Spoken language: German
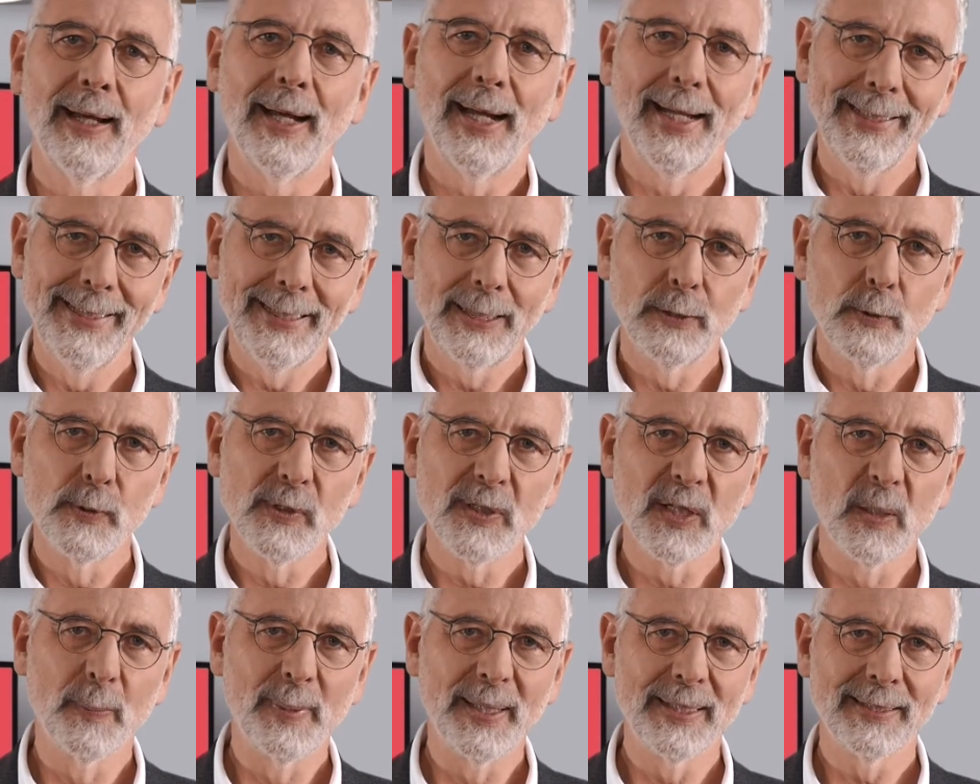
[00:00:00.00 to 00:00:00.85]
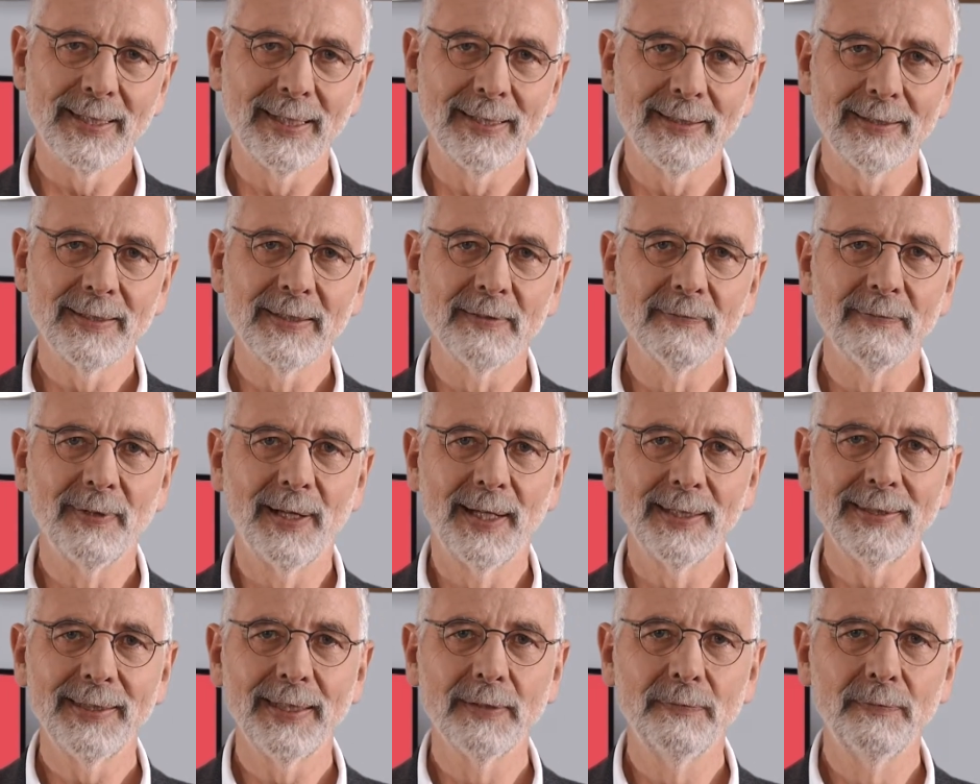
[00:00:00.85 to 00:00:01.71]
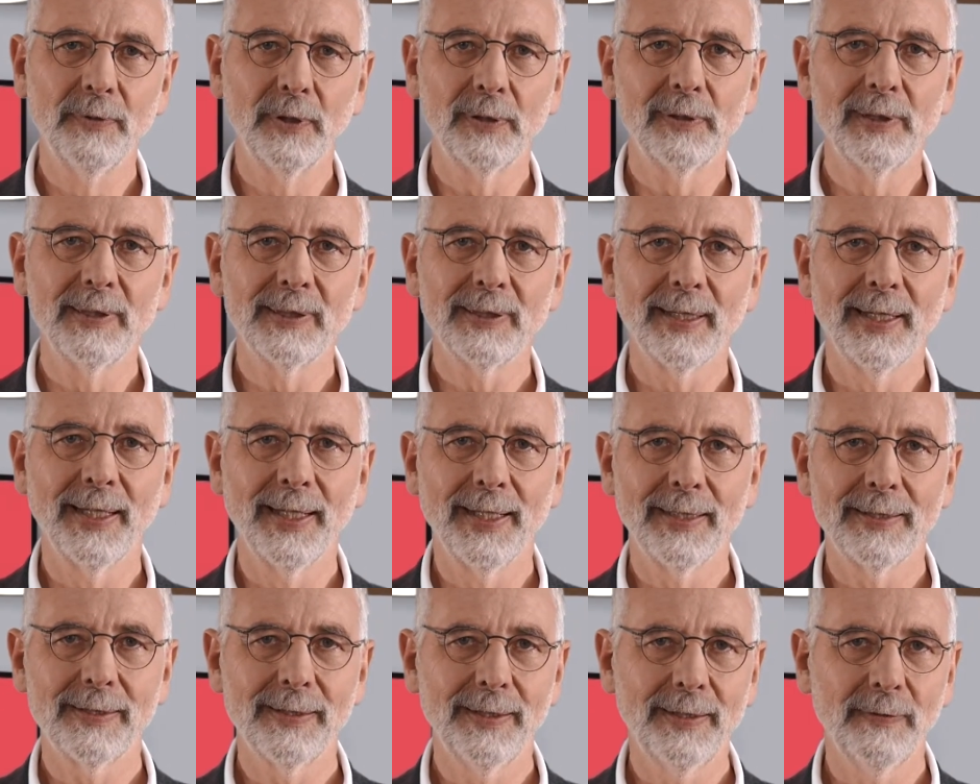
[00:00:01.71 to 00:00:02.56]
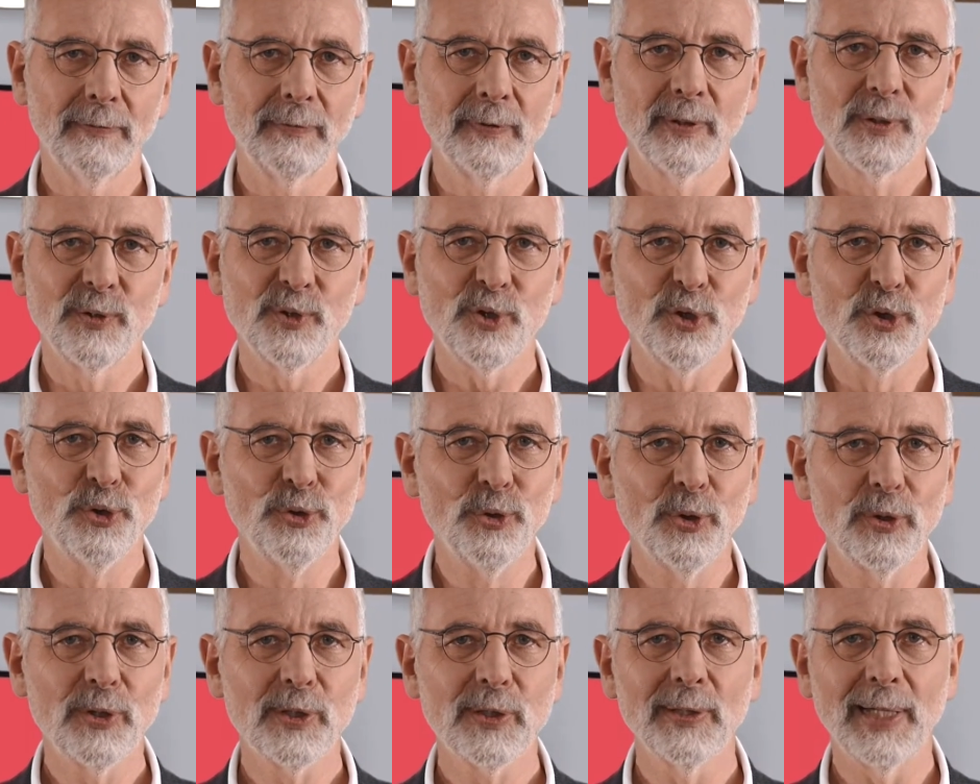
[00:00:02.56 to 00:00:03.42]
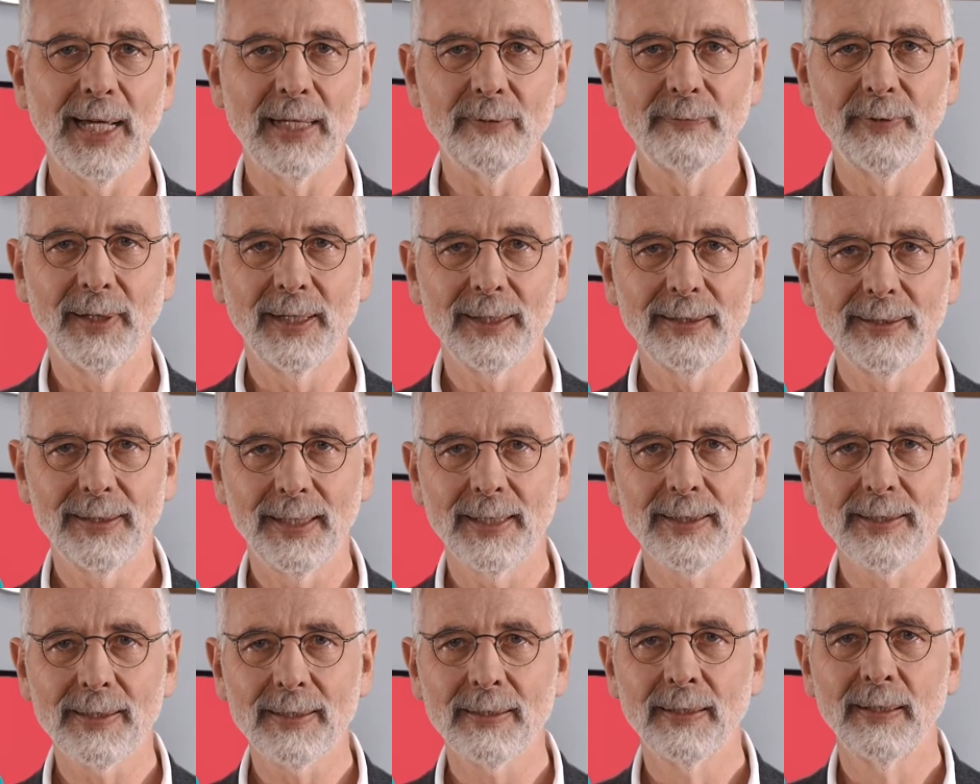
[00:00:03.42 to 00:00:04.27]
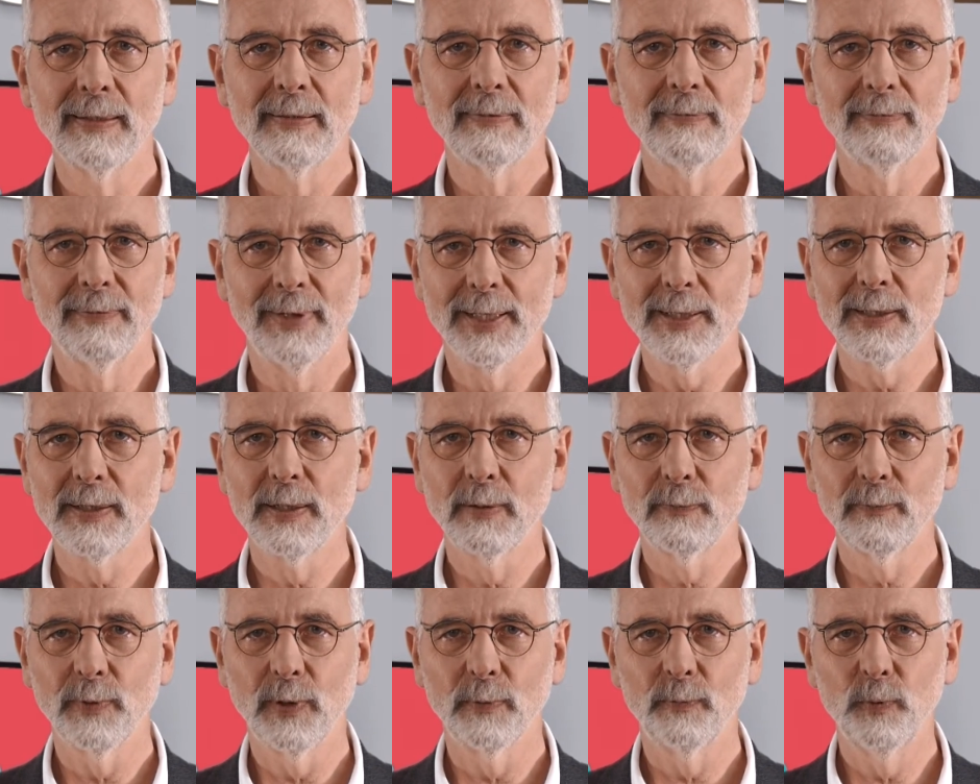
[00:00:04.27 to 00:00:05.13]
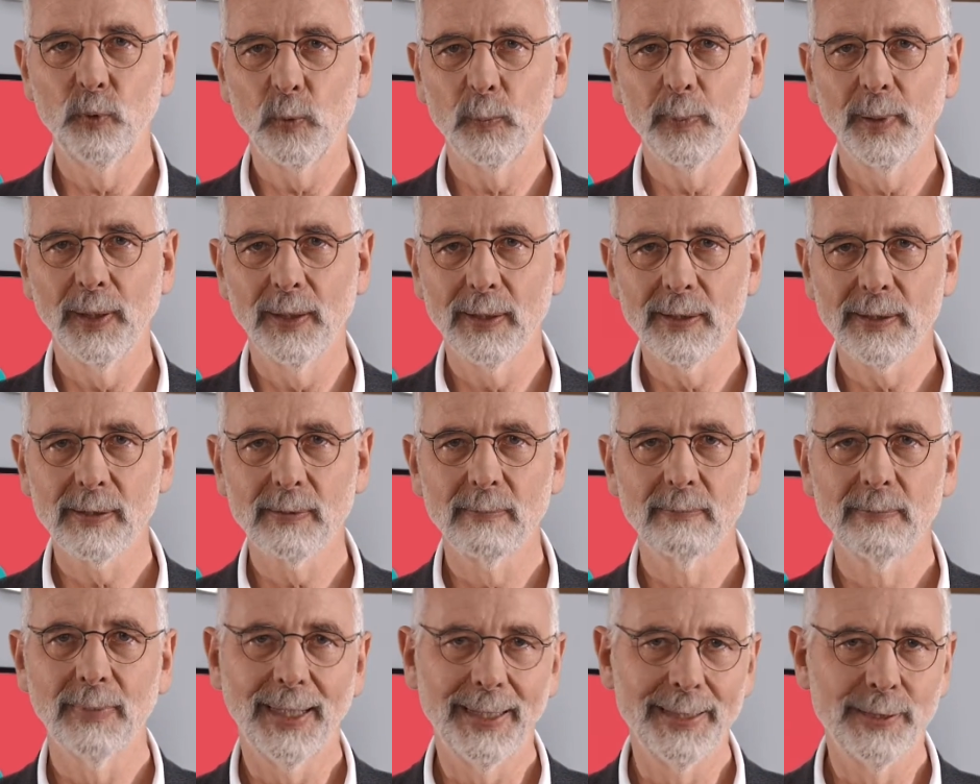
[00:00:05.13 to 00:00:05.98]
Einige unserer Patienten waren hier wirklich kreativ. Sie nützen einfach das, was verfügbar ist.